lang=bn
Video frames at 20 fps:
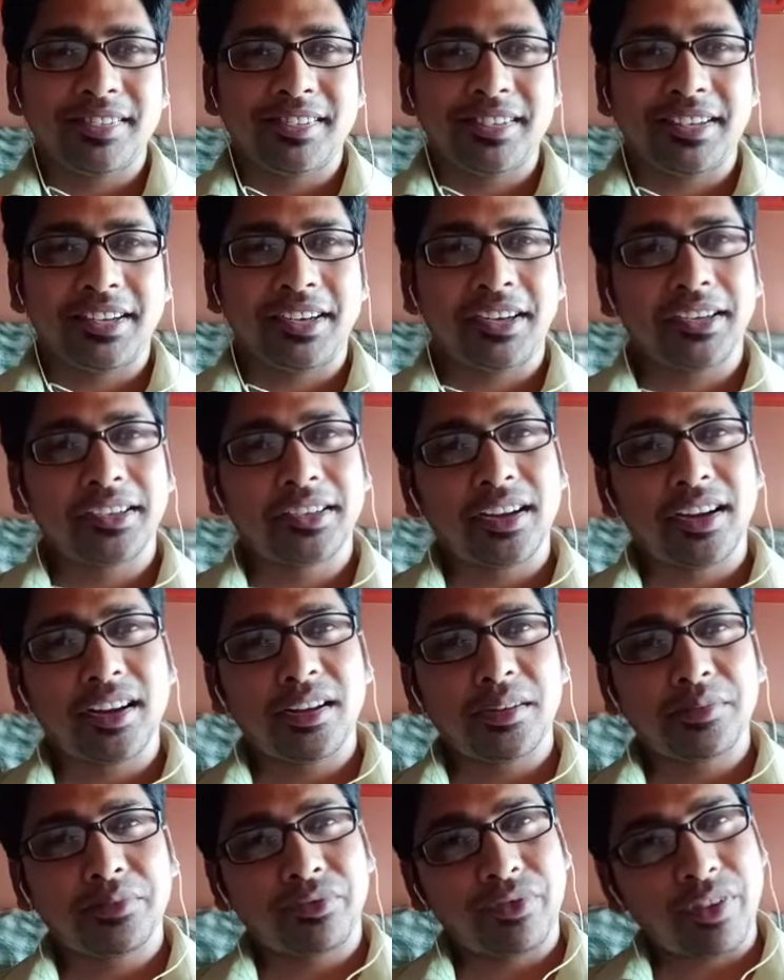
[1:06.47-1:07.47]
এটা
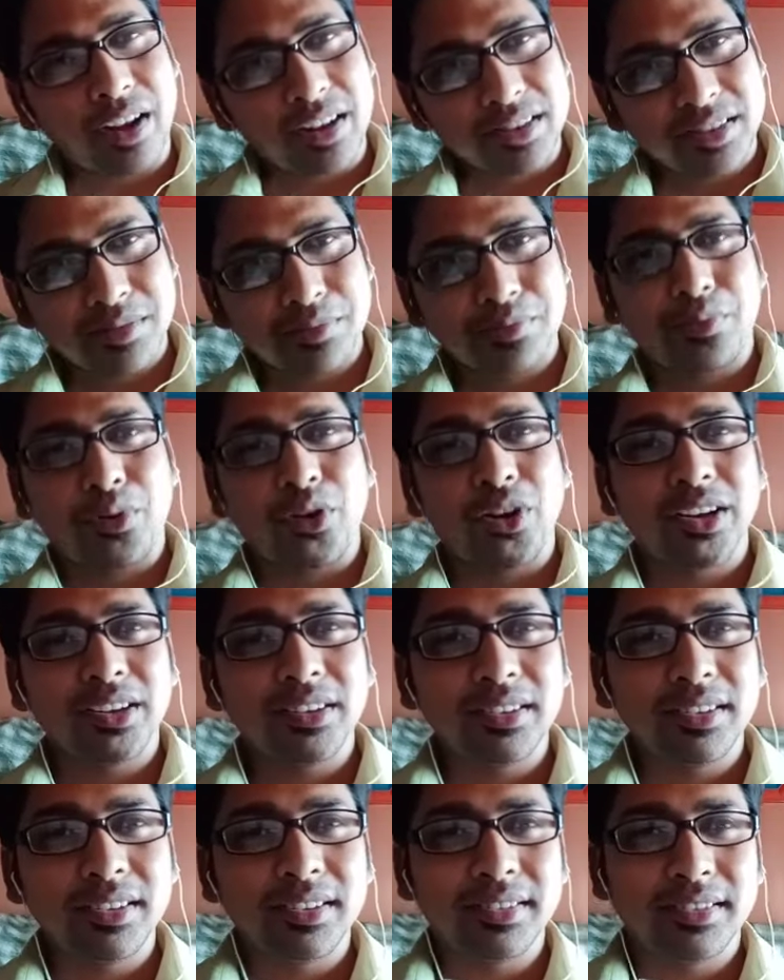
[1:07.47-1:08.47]
ফার্স্ট পয়েন্ট
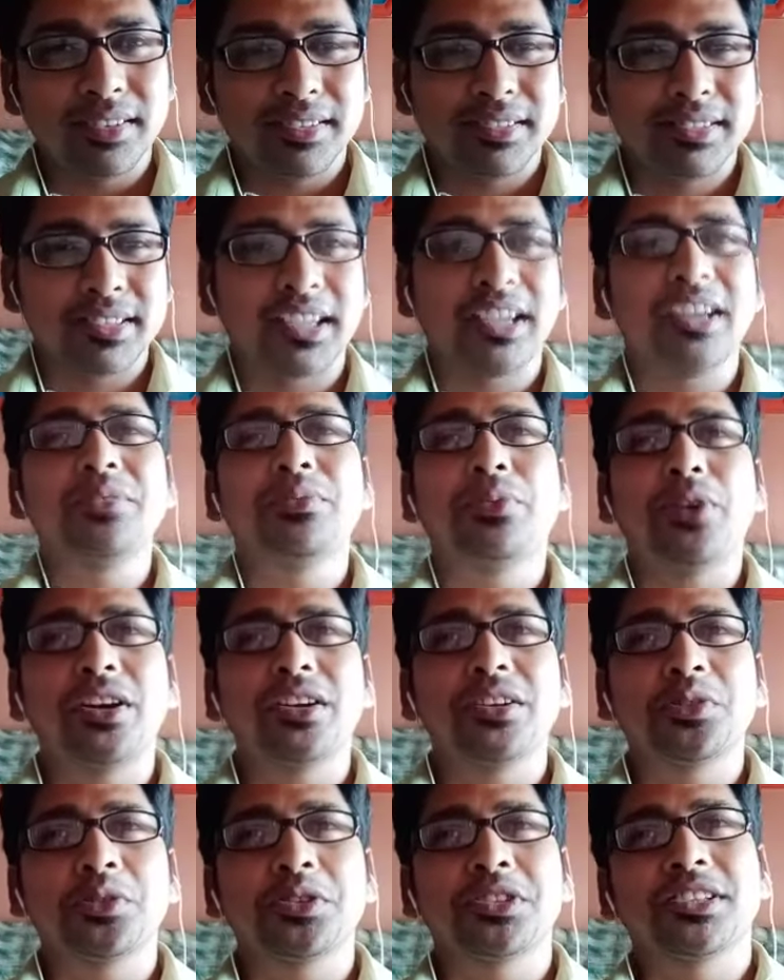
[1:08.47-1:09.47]
সেকেন্ড পয়েন্ট হচ্ছে
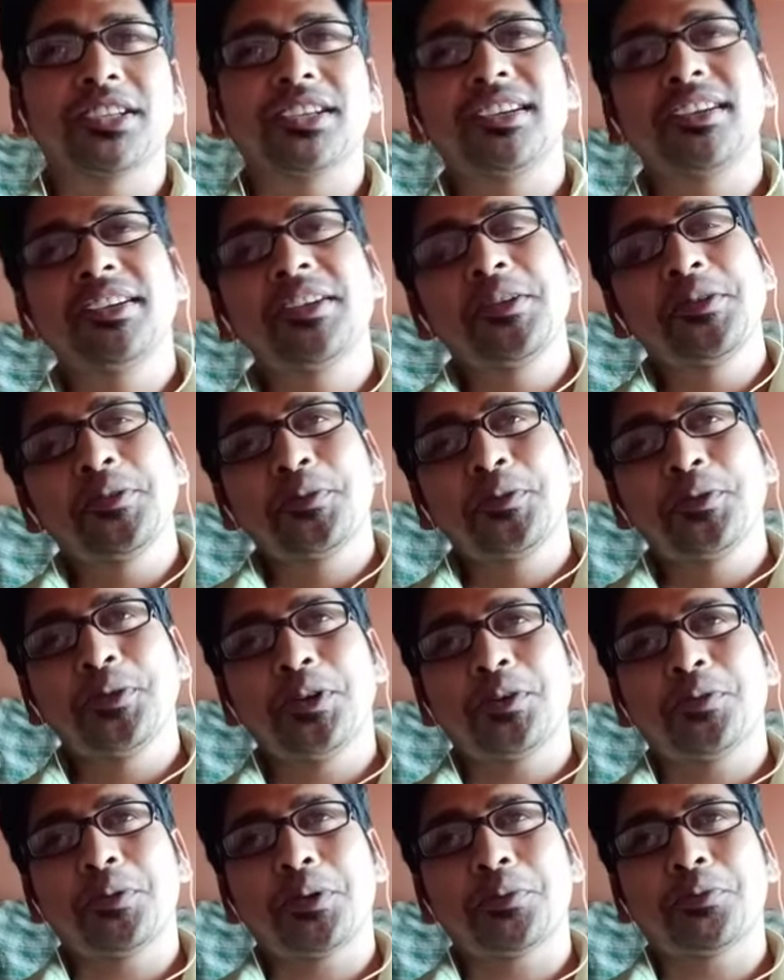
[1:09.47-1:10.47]
দুই নম্বর
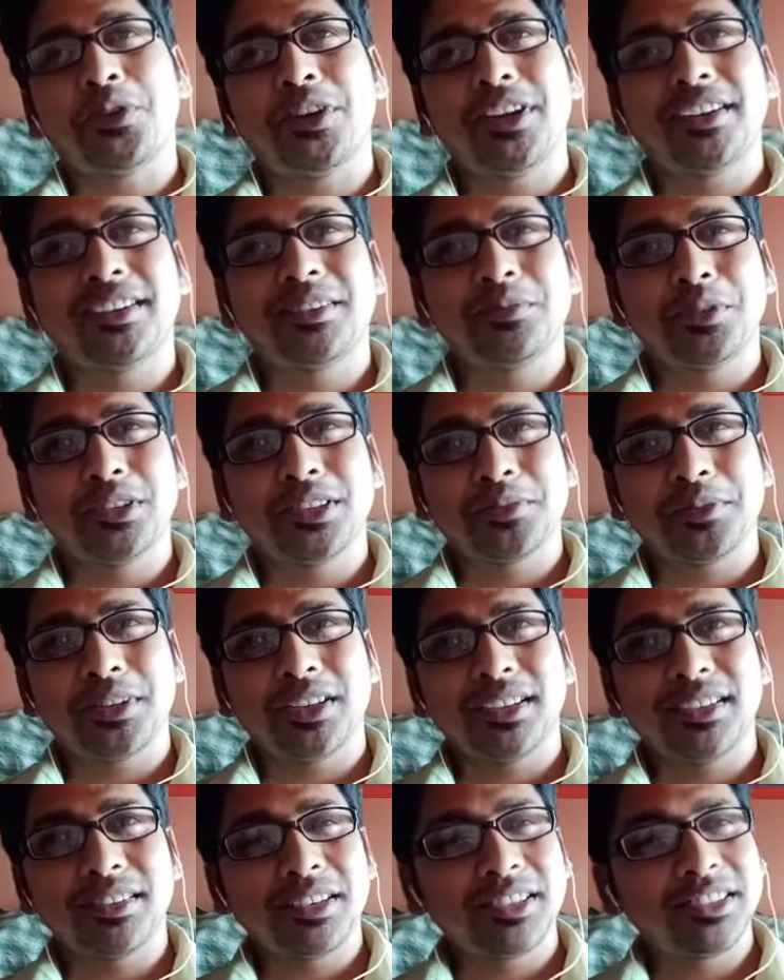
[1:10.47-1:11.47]
পয়েন্ট বলতে পারেন যে
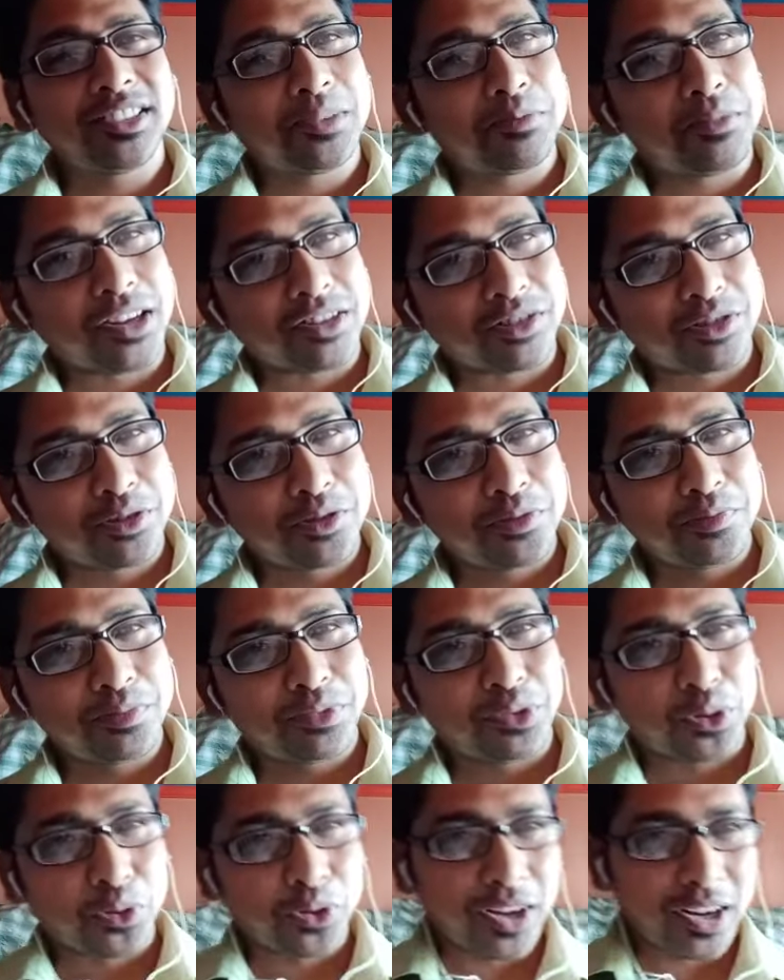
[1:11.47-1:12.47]
মাশরুম তোলার
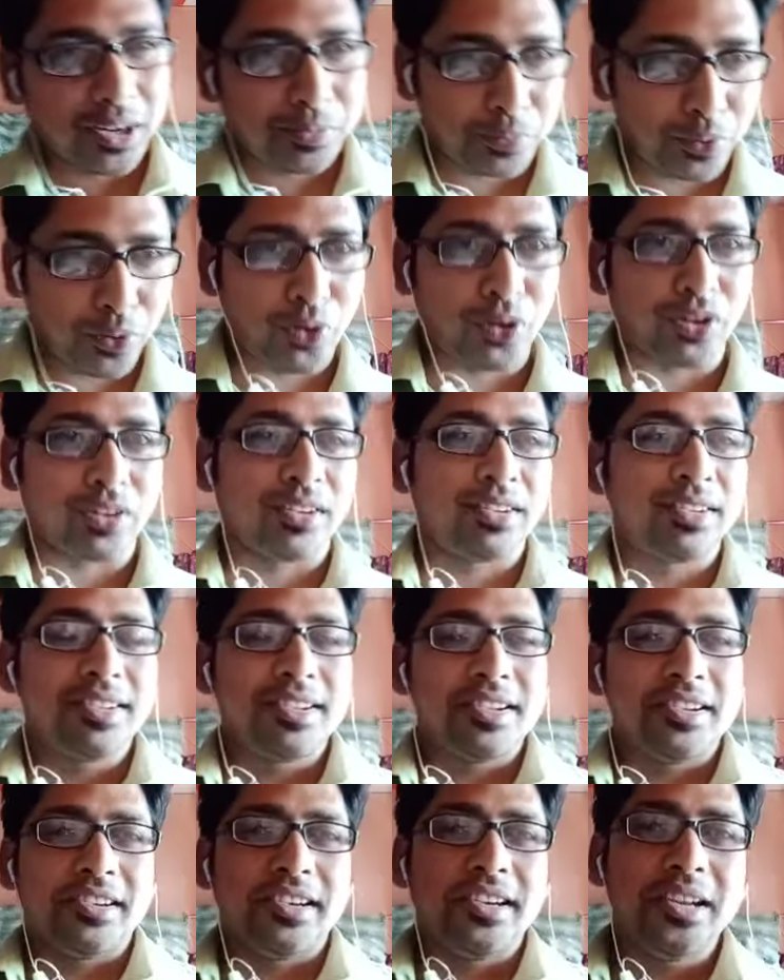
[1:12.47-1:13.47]
পর
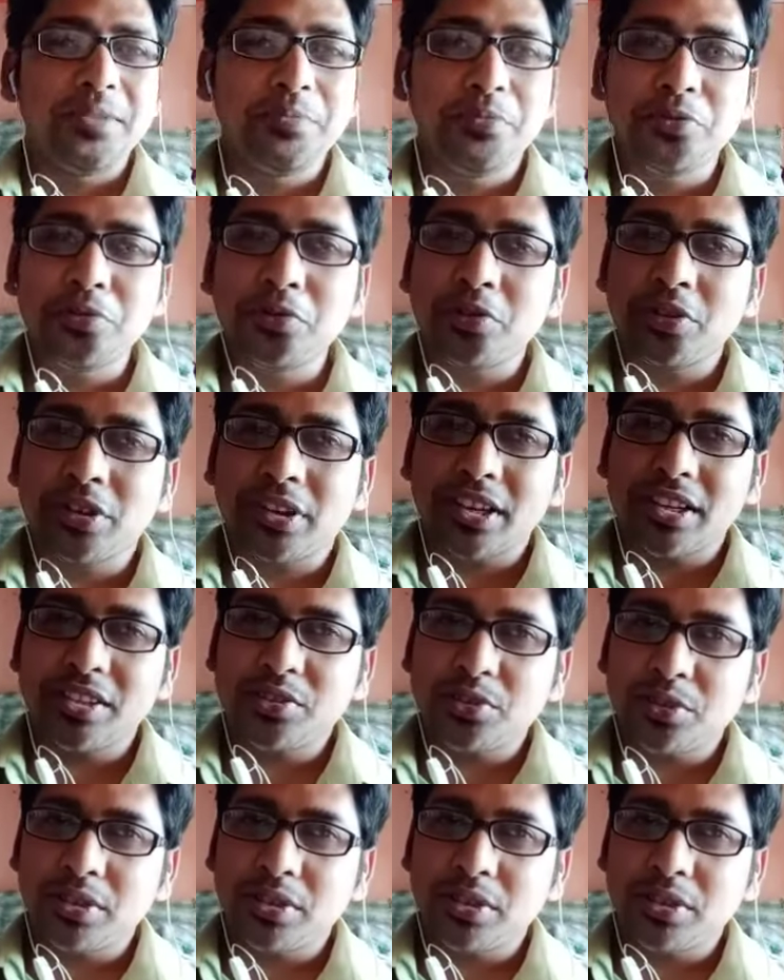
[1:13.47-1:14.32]
লিপগুলোকে যদি